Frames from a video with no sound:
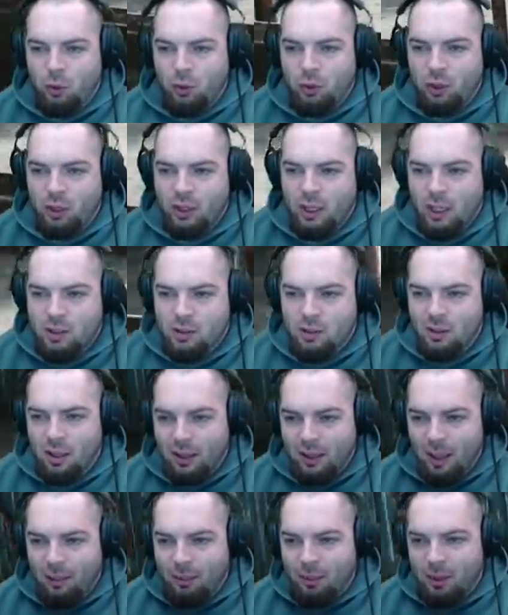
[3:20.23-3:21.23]
oder knallst ihn
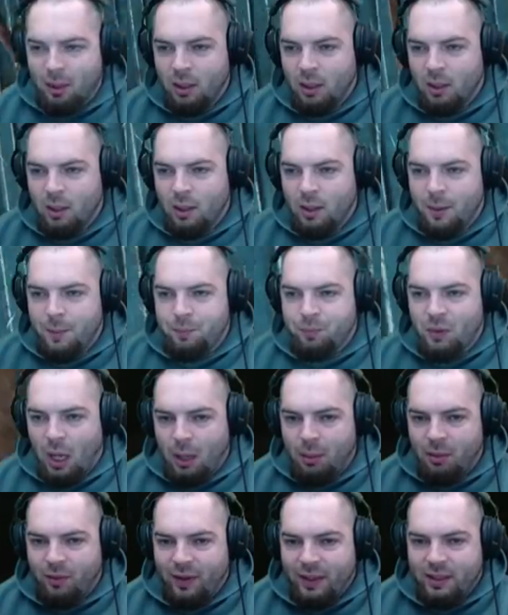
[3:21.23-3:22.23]
halt ab.
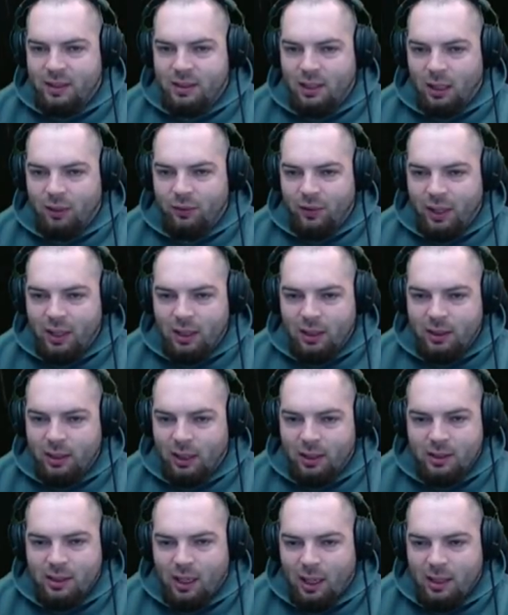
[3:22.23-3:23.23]
Aber wenn ich ja, dann ich wickel,
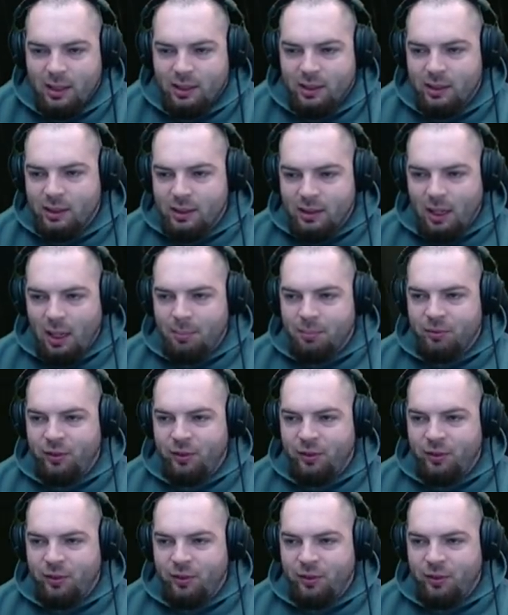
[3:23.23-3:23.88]
dann knall ich ihn nicht ab,